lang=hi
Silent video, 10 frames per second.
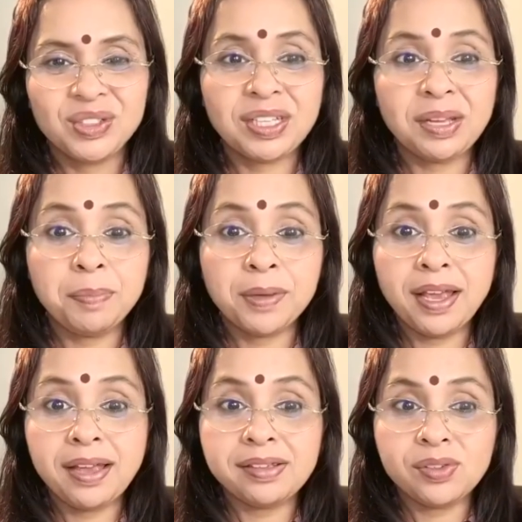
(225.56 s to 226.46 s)

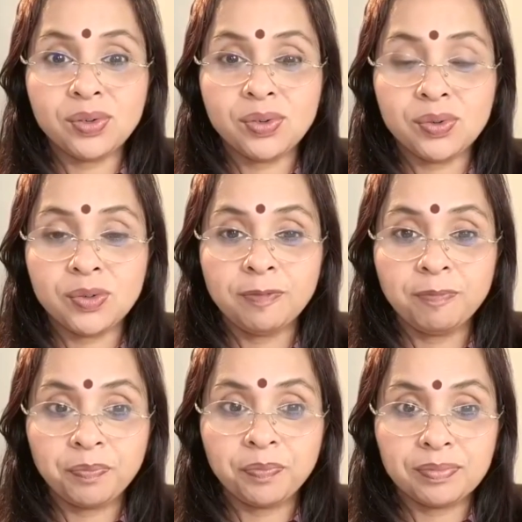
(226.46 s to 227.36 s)
सबके जो
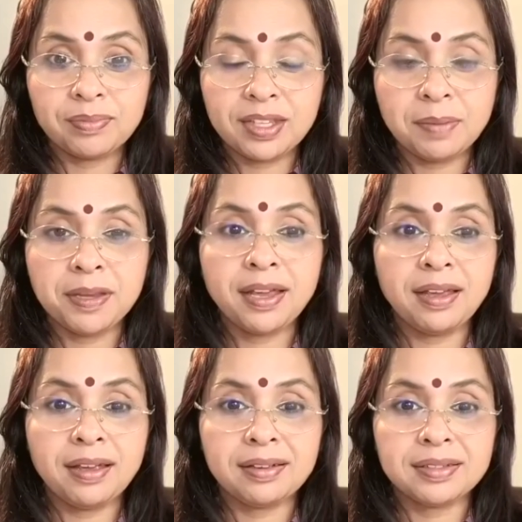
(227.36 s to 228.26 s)
सबके
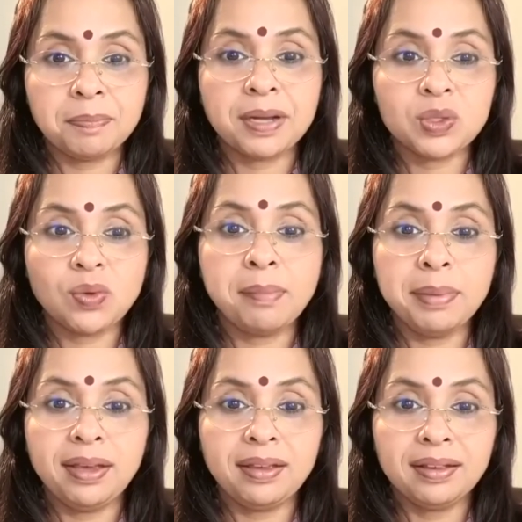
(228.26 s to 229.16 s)
सबका
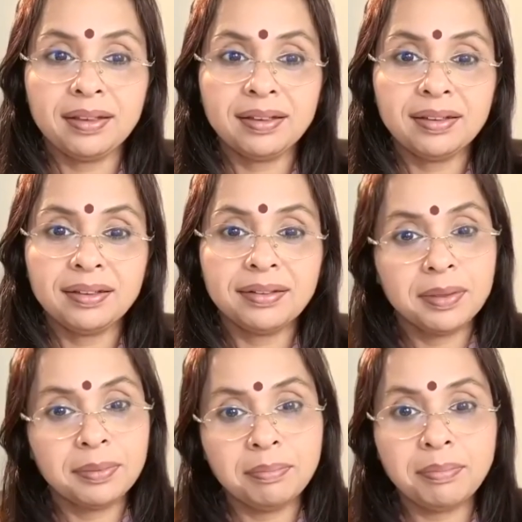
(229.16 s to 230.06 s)
स्वामी
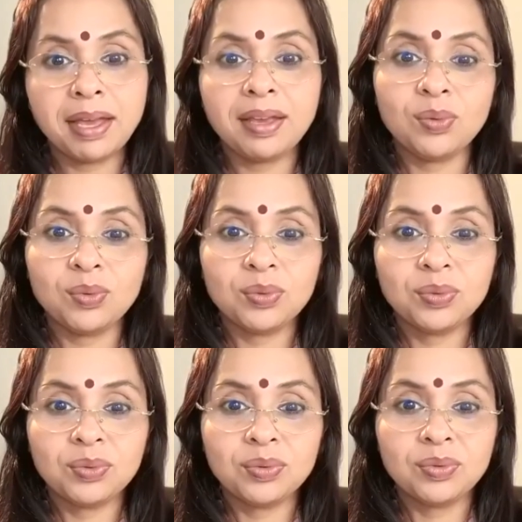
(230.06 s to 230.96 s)
मैं ही हूं
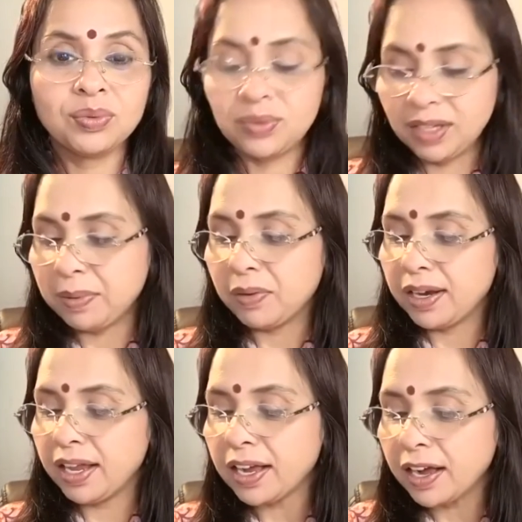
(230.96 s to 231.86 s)
ये
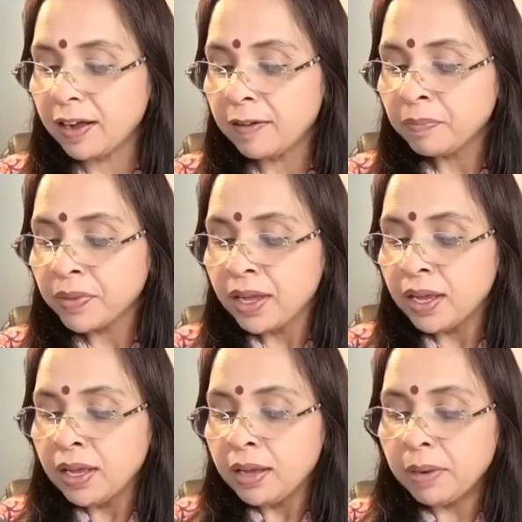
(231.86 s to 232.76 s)
भगवान ने कहा
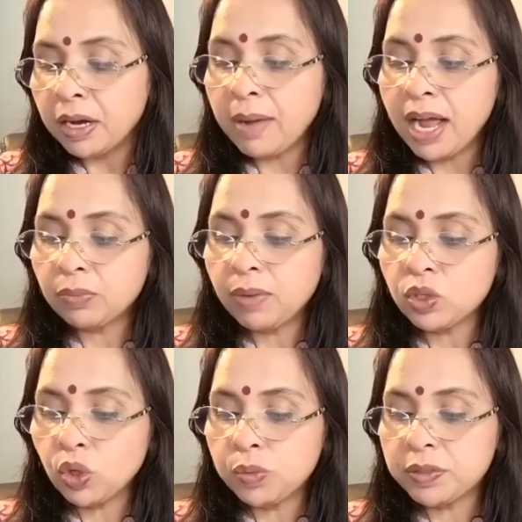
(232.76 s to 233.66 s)

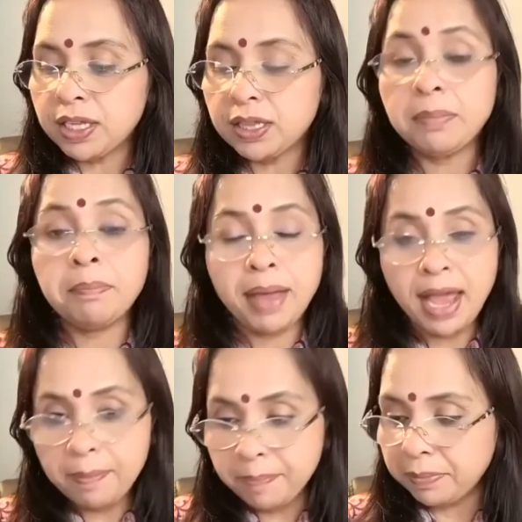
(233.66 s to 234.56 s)
परमात्मा स्वरूप स्थित
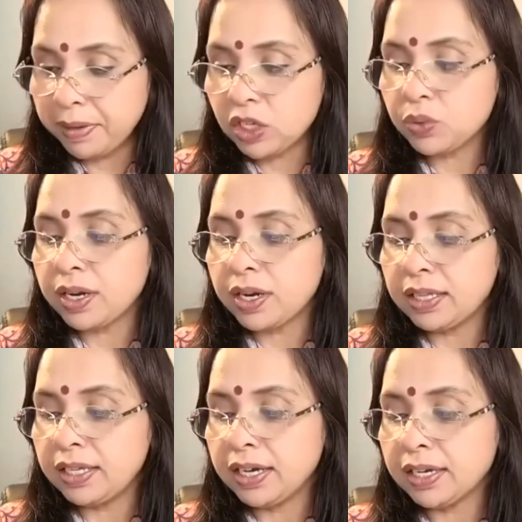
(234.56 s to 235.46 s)
मैं परमेश्वर
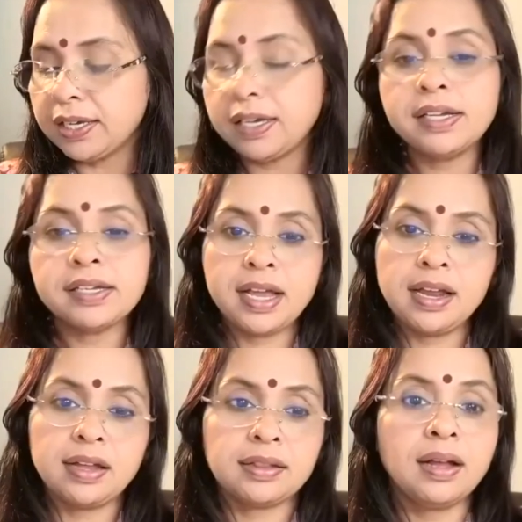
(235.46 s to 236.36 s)
अधियज्ञ
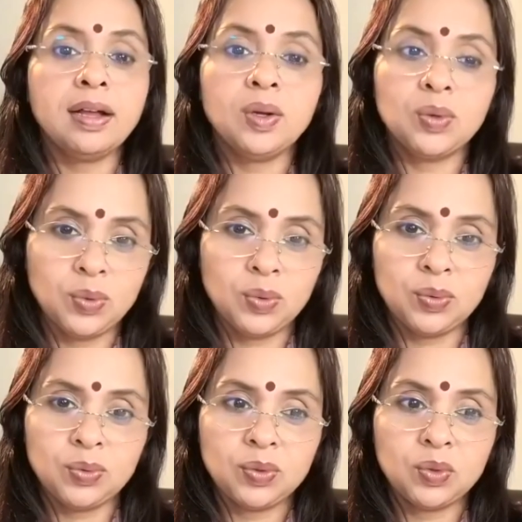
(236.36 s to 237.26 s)
कहलाता
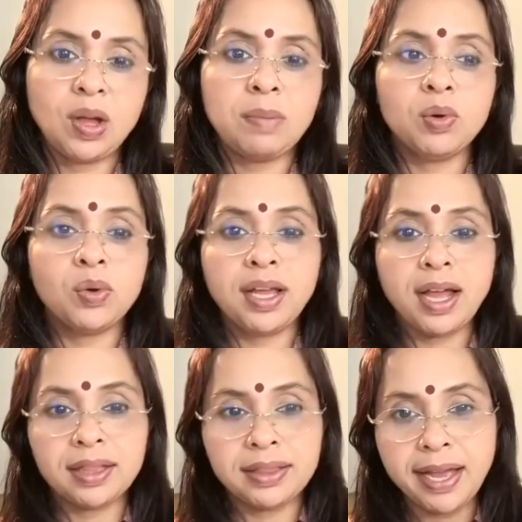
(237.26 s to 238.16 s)
हूं तो आप लोगों ने
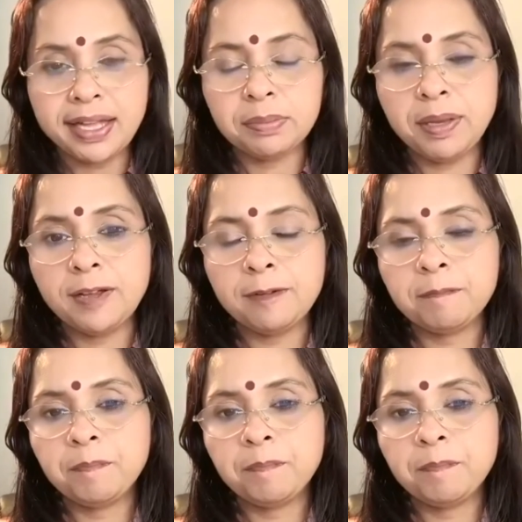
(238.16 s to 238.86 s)
आध्यात्मिक